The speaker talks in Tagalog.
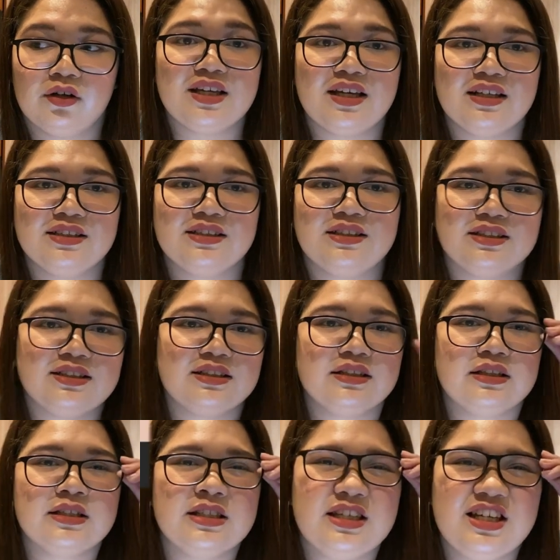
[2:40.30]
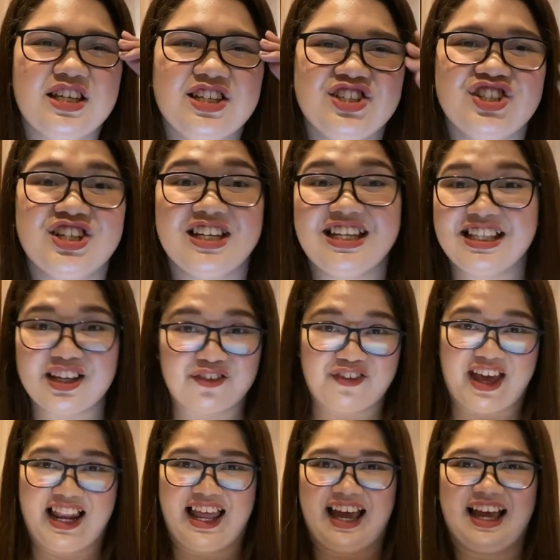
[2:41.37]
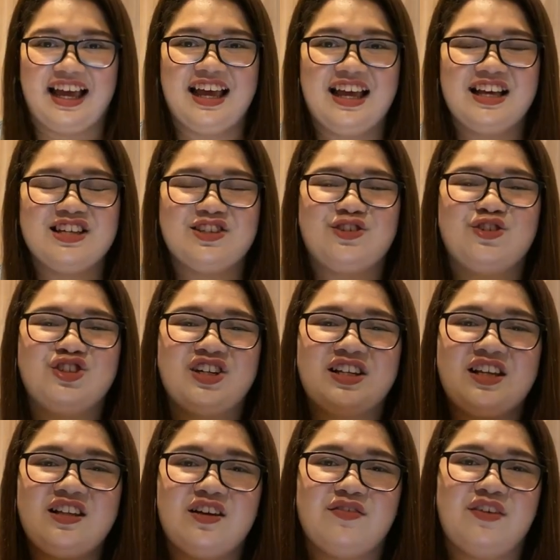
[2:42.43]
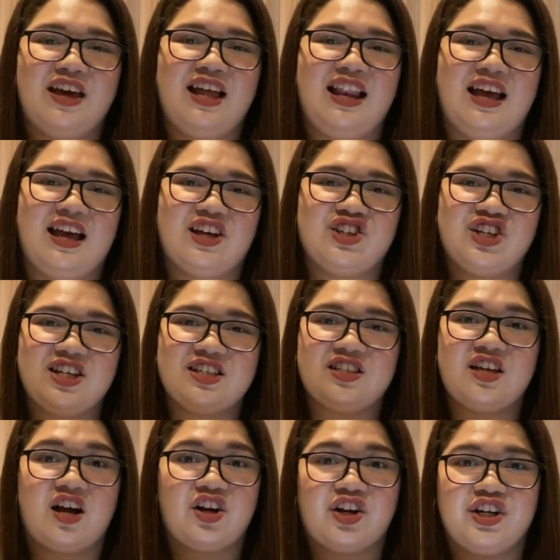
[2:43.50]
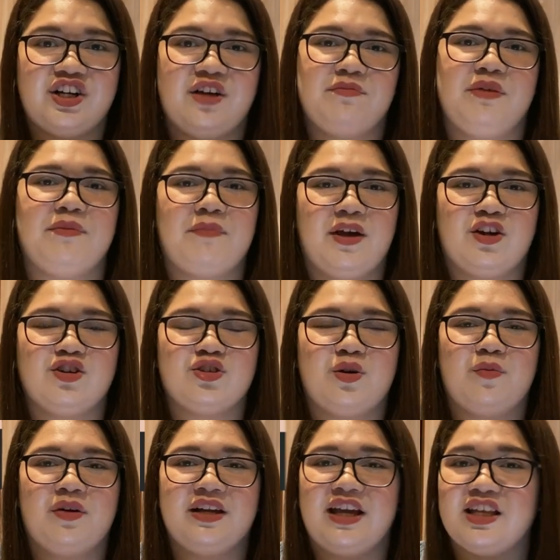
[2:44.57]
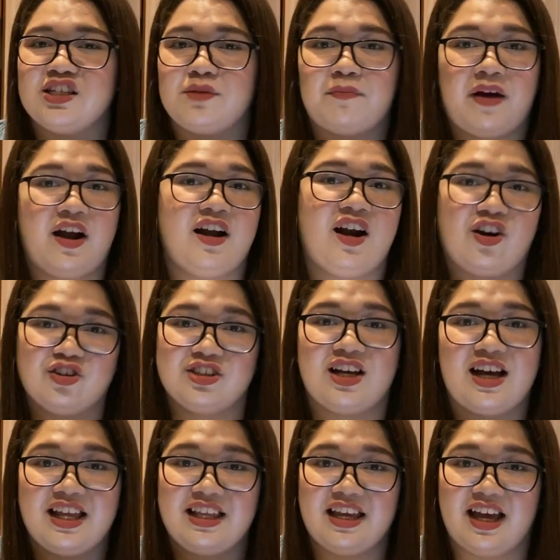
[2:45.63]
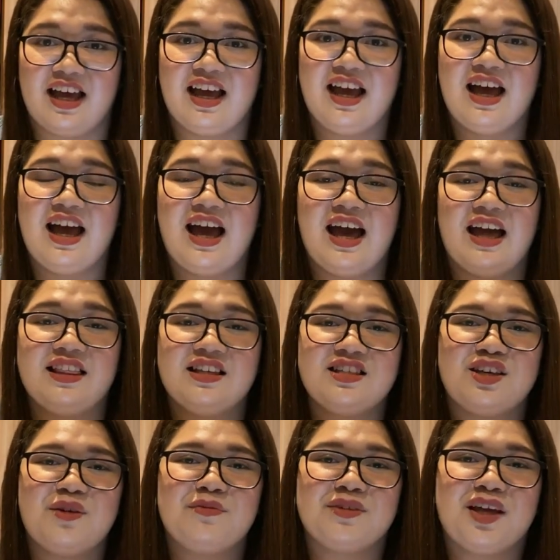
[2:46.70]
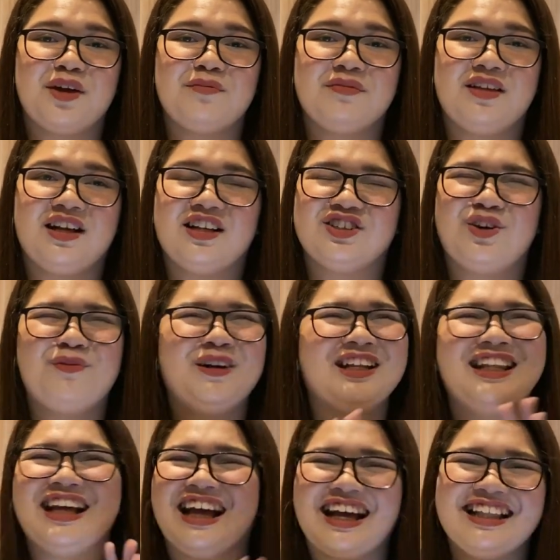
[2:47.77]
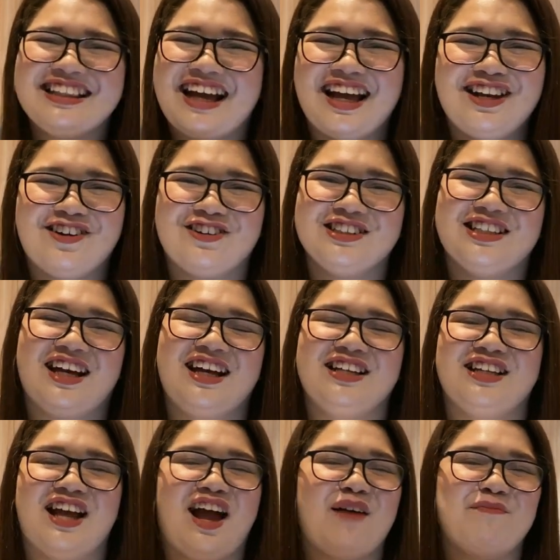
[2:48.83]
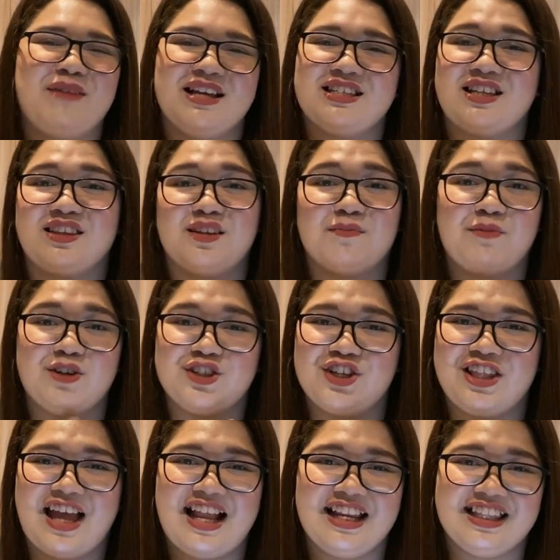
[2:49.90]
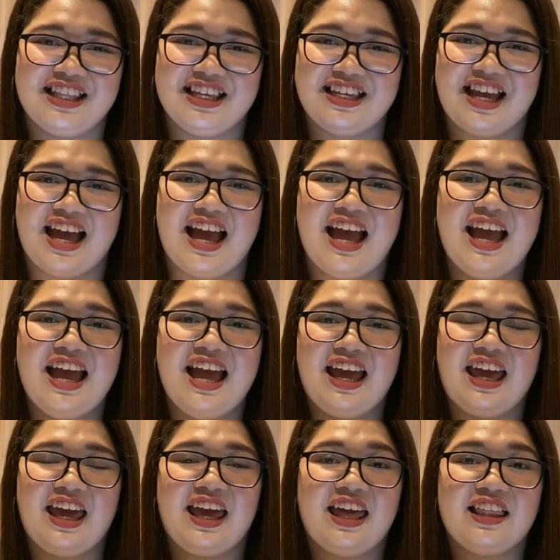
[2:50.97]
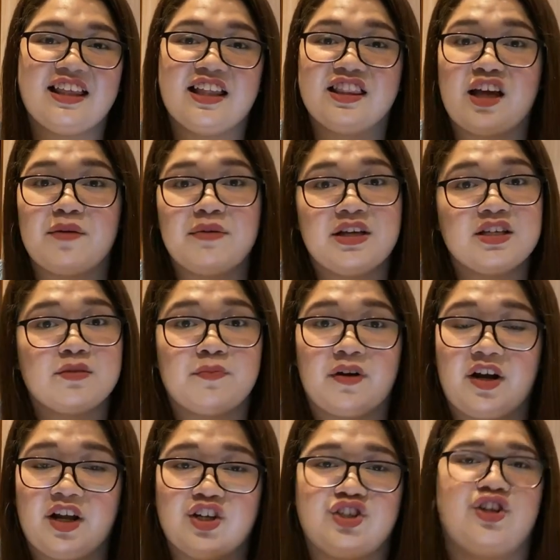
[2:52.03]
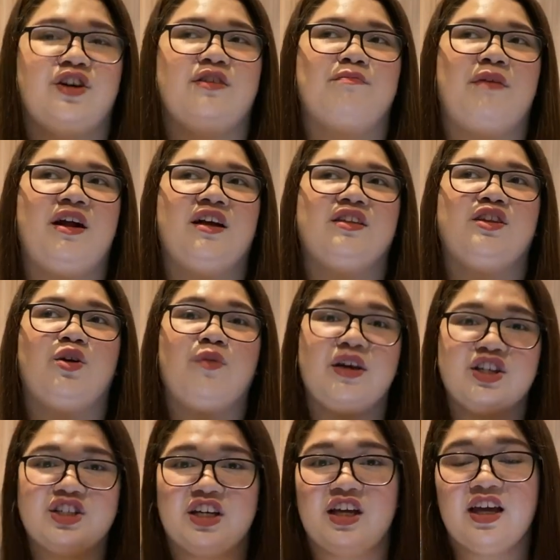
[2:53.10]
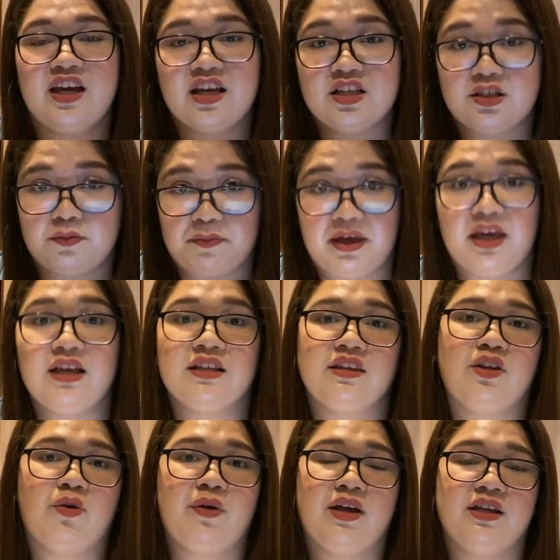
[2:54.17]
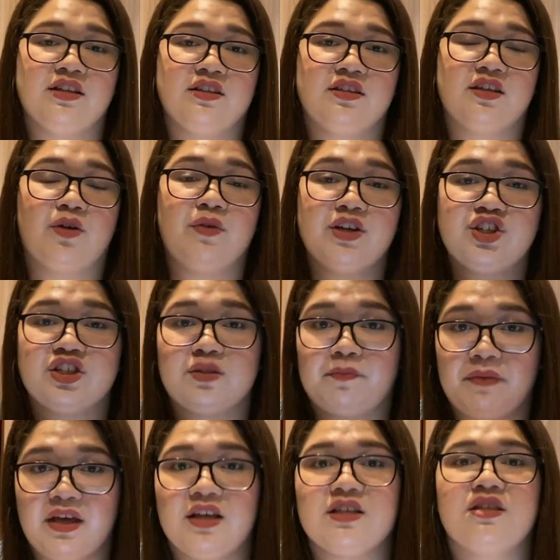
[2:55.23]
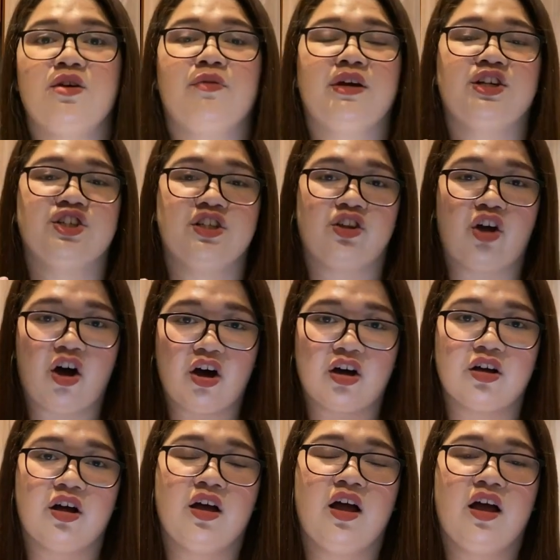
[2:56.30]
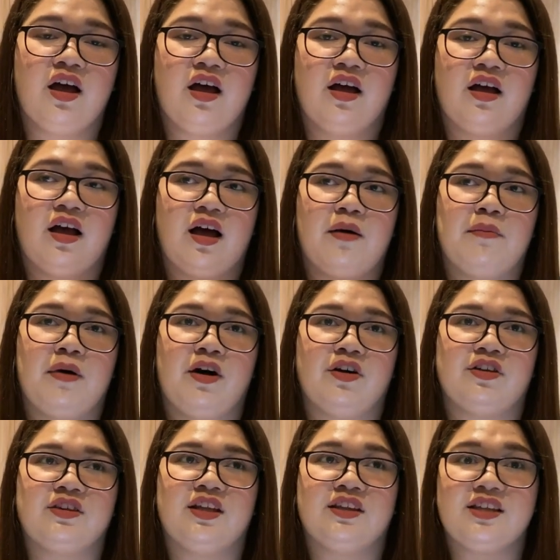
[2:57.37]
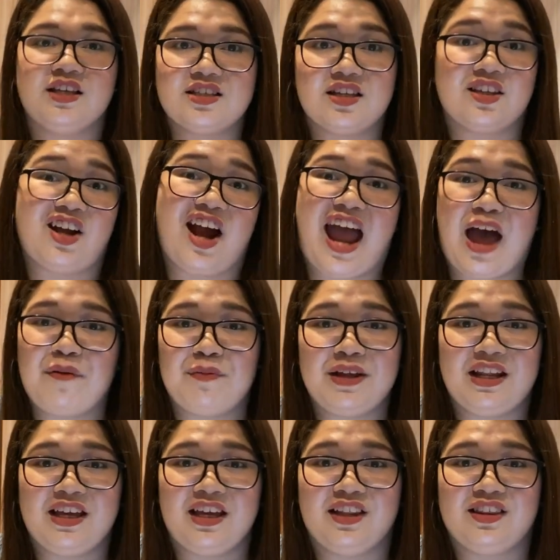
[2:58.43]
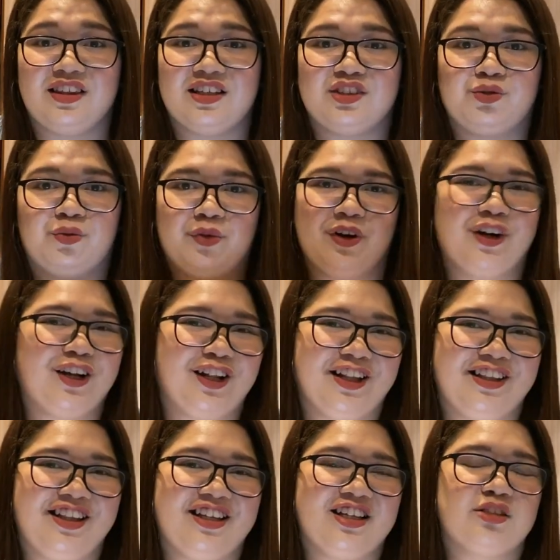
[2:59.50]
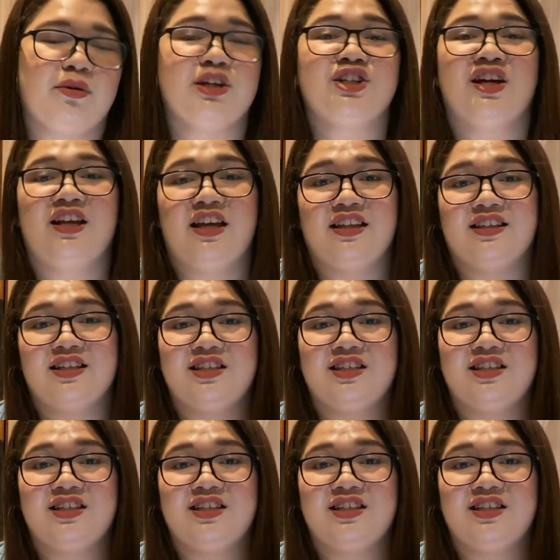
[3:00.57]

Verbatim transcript: is si Janina Vela. So, Janina Vela, she is younger than me, pero sobrang na-inspire ako sa kanya. At the same time, nag sobrang nagagandahan ako sa kanya. Ang pleasant ng personality niya. And ang daming inspiration. Parang the way she speak, the way, the way she speaks, the way she talk about the things that are happening in this world, especially in